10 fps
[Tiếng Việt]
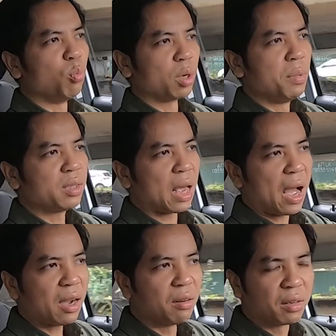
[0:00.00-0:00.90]
dụng một cái mức
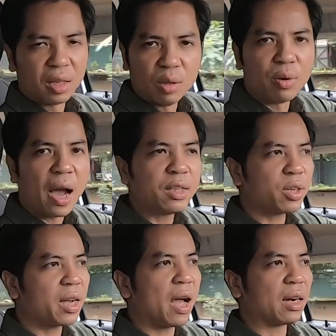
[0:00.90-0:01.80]
giá cực kỳ ưu đãi
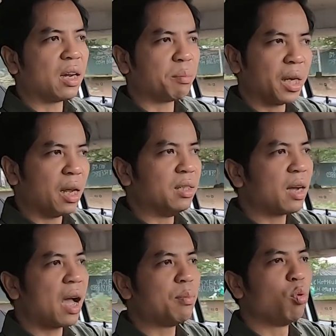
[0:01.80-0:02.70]
cho khách hàng, đặc biệt là
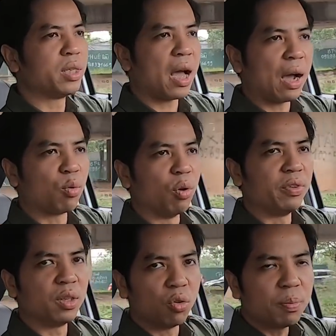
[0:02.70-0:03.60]
những ai mua nhà của
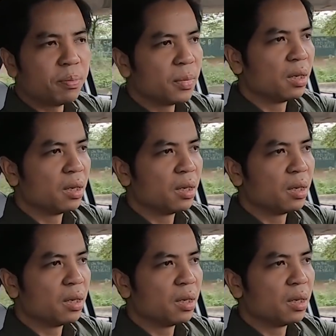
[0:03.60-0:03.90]
Vingroup.